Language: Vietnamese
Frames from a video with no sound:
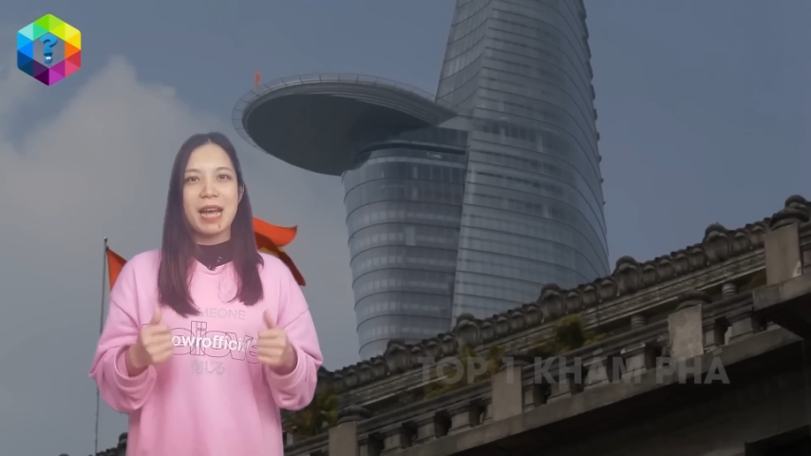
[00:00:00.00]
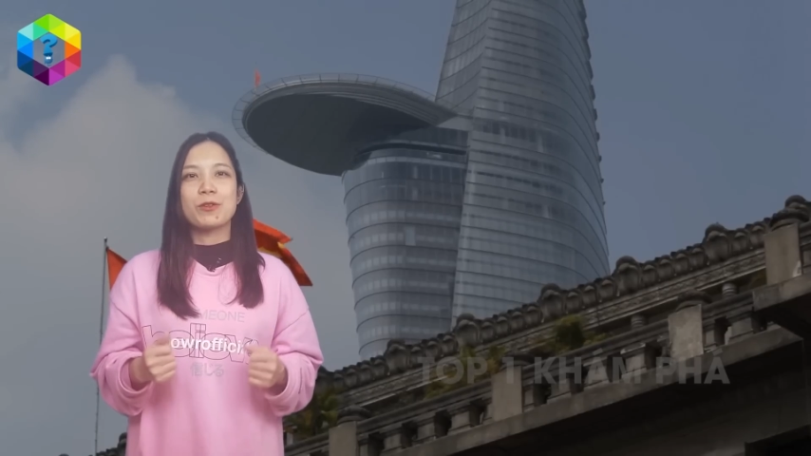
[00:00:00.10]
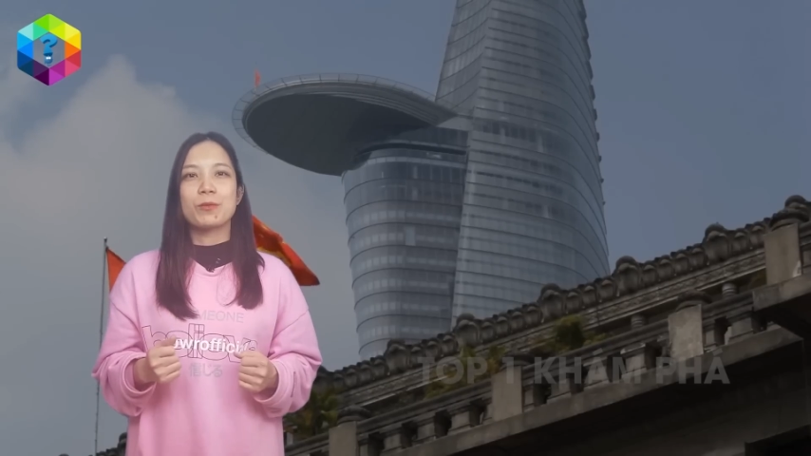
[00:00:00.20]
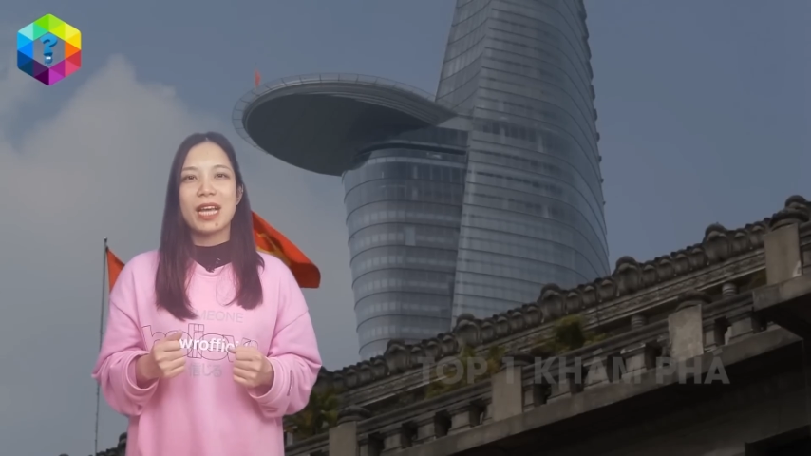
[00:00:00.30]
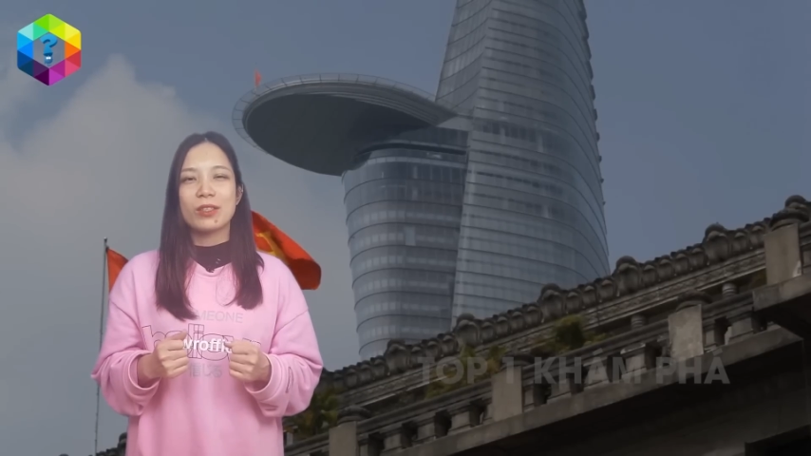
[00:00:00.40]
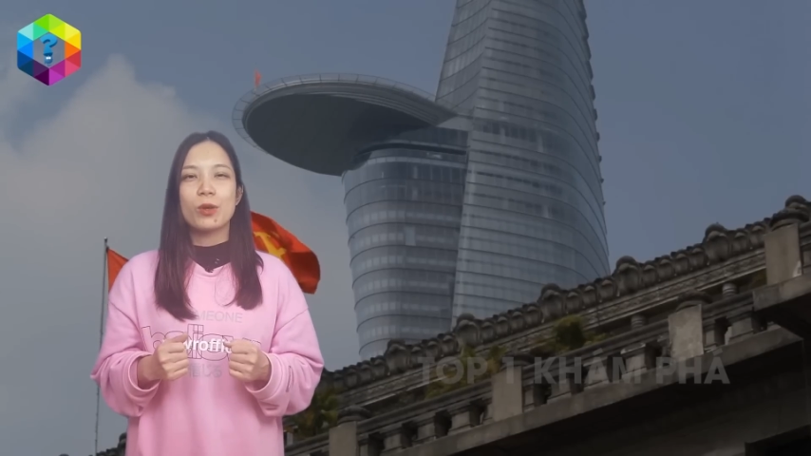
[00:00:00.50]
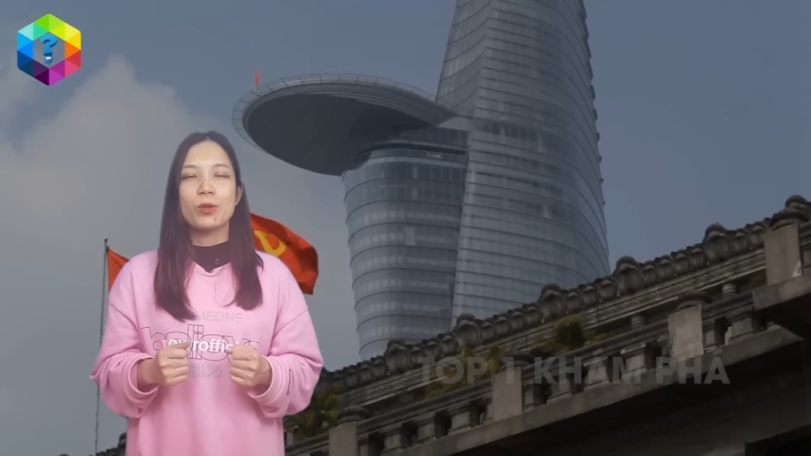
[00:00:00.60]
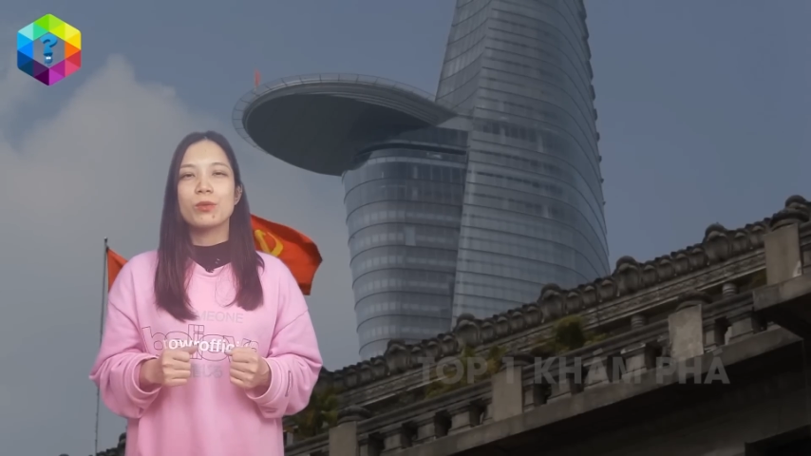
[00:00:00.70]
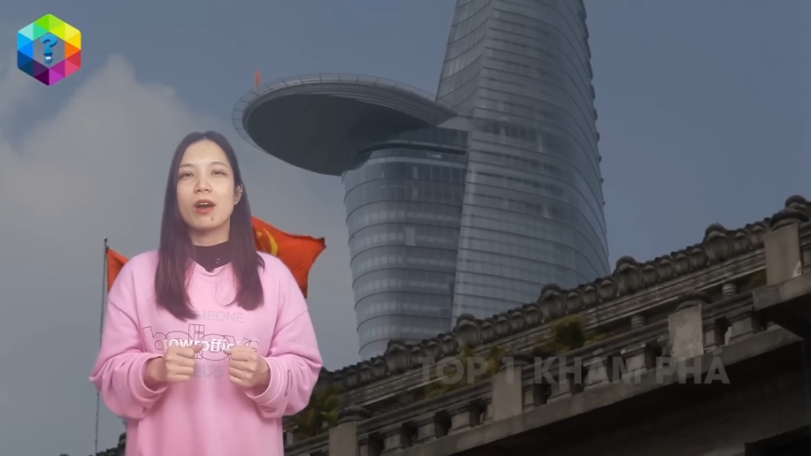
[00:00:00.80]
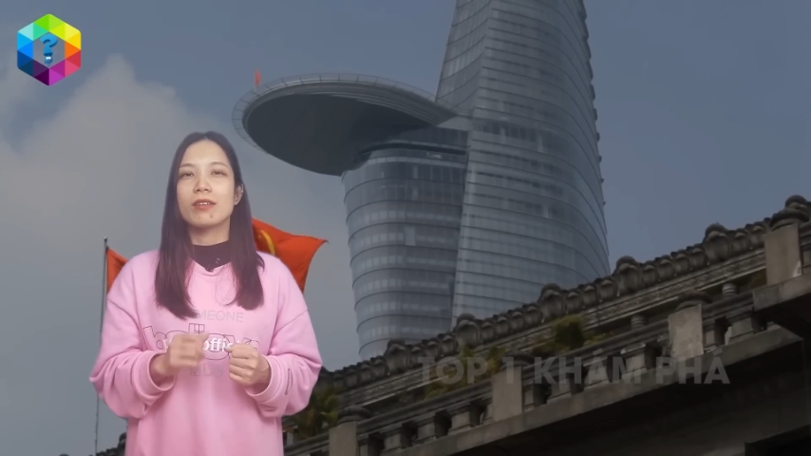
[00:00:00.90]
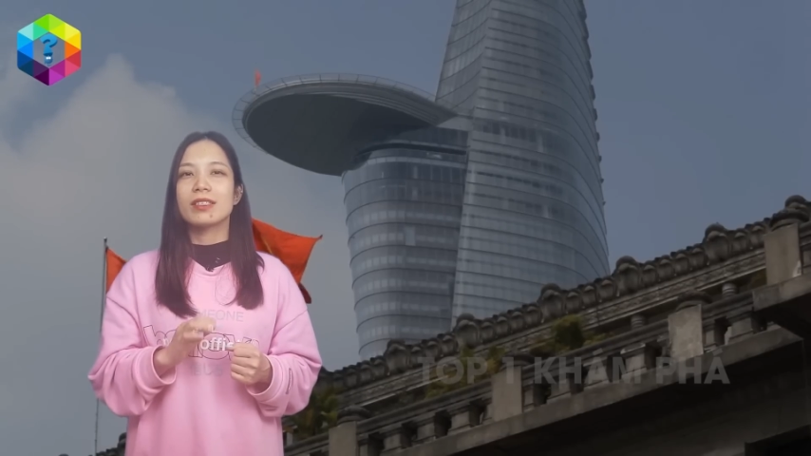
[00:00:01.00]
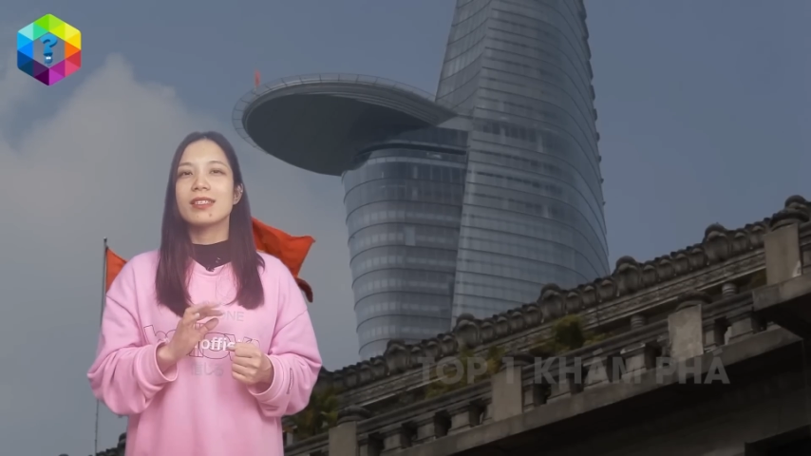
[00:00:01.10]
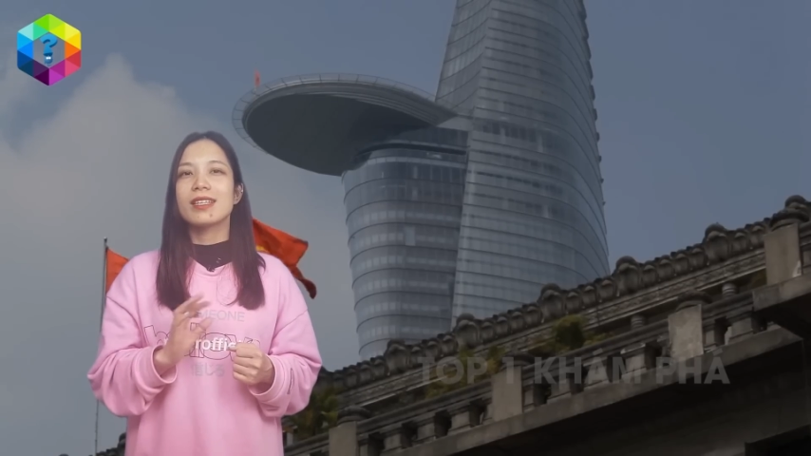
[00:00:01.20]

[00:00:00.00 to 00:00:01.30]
Nam chúng ta thôi cũng có rất